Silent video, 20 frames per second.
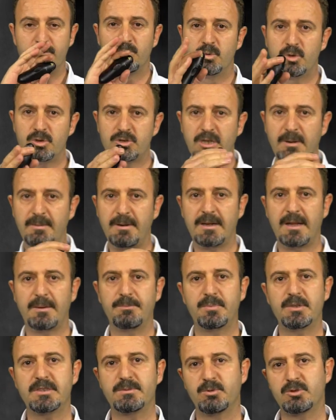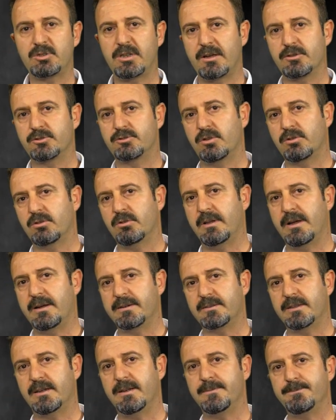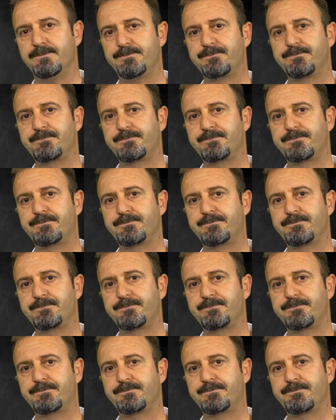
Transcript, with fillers: Muhtemelen biz bu tarz sorularda